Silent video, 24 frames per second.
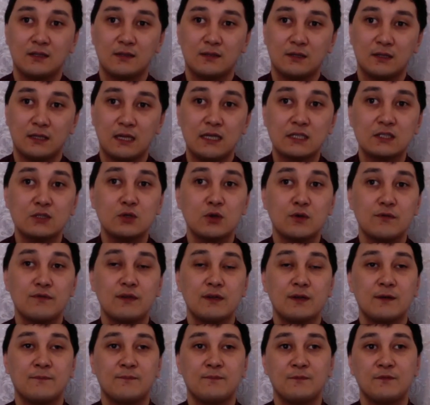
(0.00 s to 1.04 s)
на
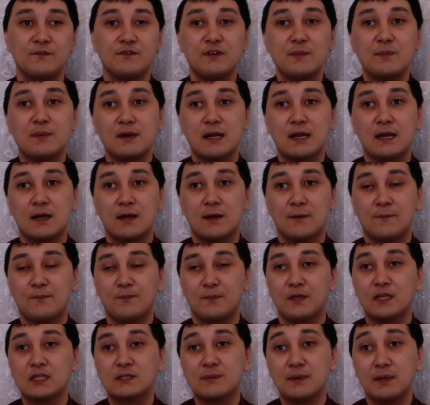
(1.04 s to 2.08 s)
основе выбора
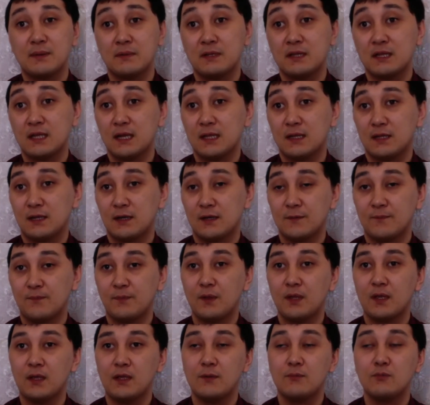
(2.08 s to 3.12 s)
экспериментатора
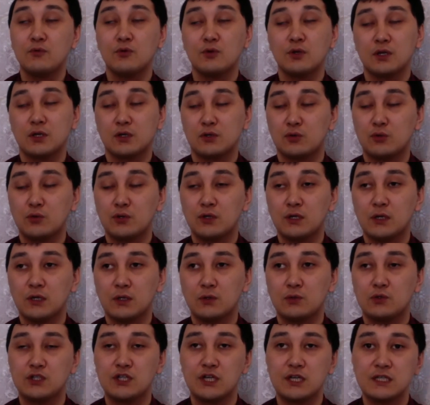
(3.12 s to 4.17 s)
и многих других
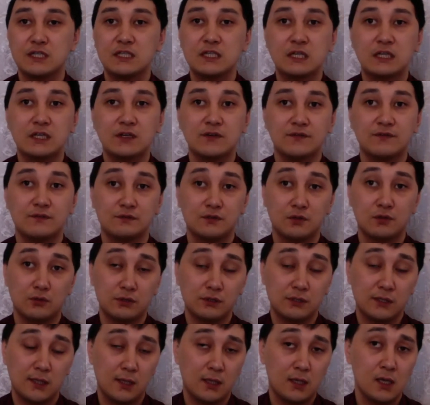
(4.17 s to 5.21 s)
участников
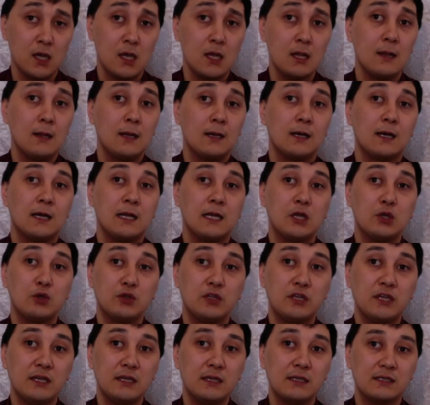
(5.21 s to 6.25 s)
взрослых э,
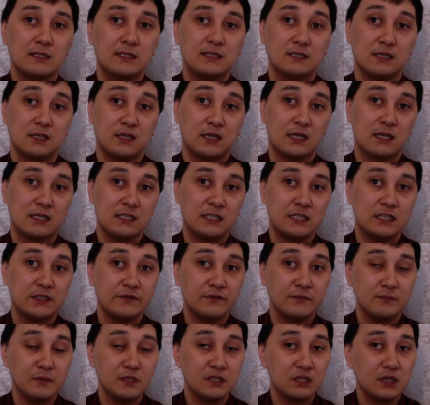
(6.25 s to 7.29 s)
людей с
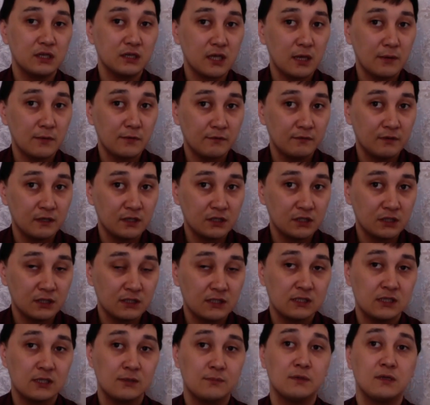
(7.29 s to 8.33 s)
красивыми чертами
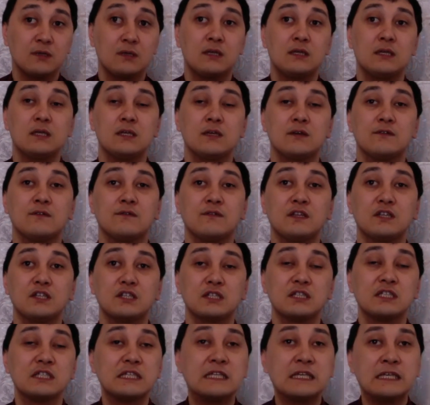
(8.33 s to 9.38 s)
внешностями и
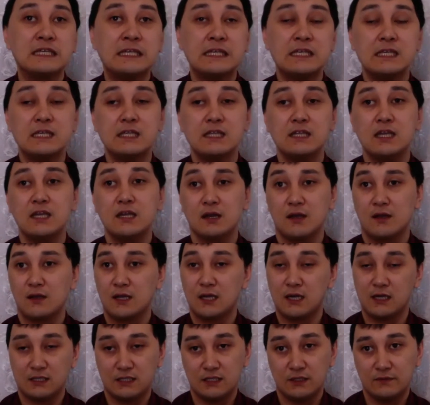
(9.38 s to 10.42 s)
внешности и
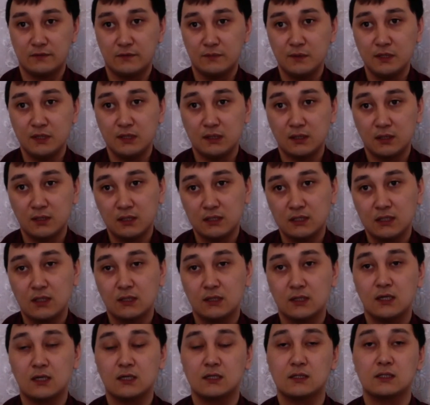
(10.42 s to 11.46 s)
некрасивыми, если
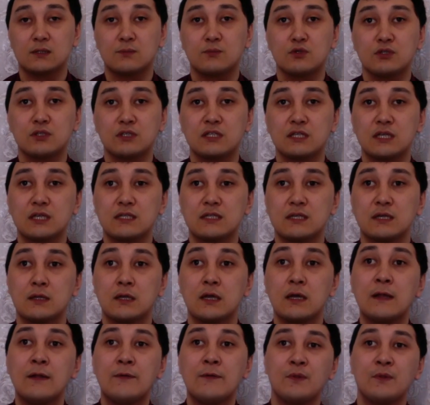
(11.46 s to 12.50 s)
так можно сказать,
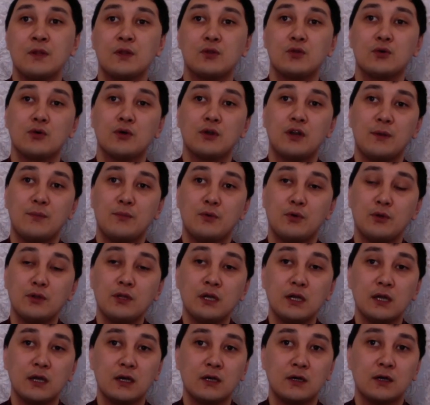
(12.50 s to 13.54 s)
то
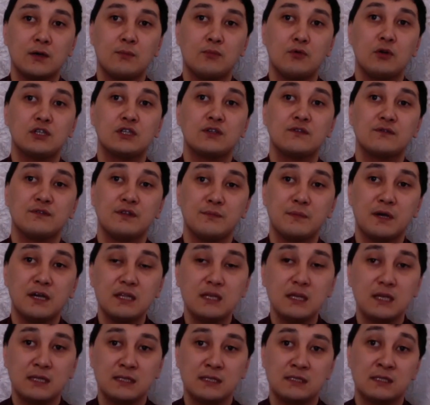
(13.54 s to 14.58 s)
ребенок э, больше
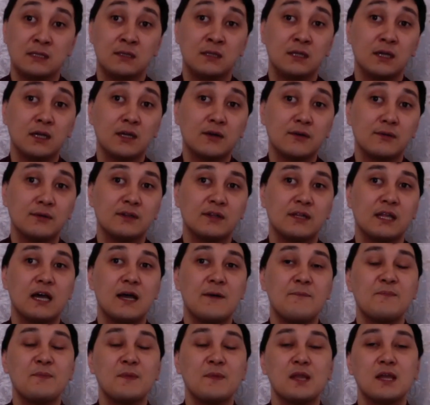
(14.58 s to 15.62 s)
внимания концентрировал
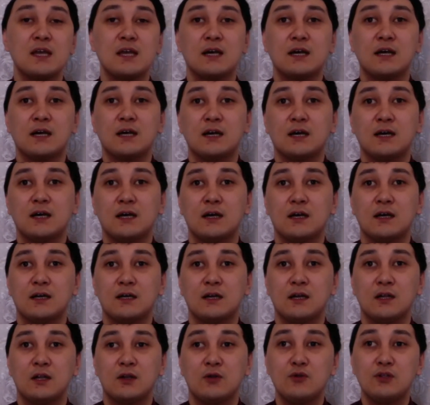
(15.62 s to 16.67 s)
на
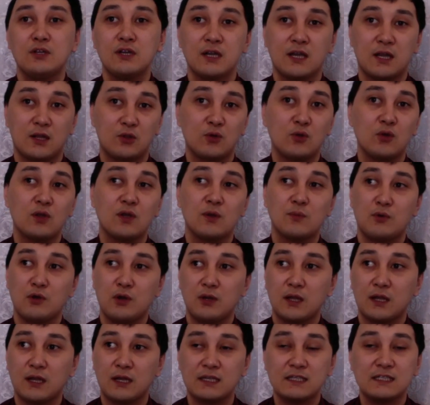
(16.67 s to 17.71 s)
э, людях, которые
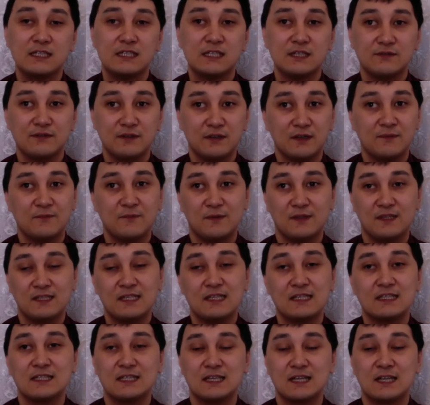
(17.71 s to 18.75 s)
более красивые,
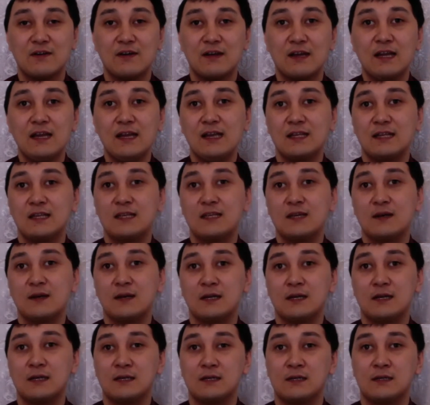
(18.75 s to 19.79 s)
честно говоря. И
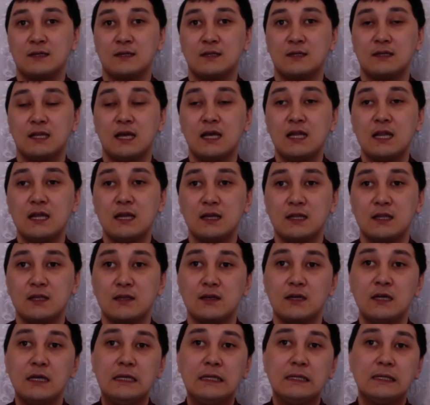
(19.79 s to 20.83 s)
далее
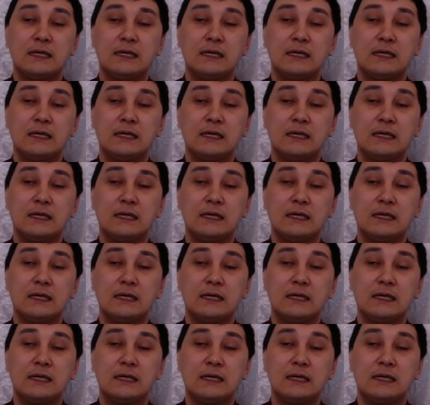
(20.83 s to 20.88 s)
они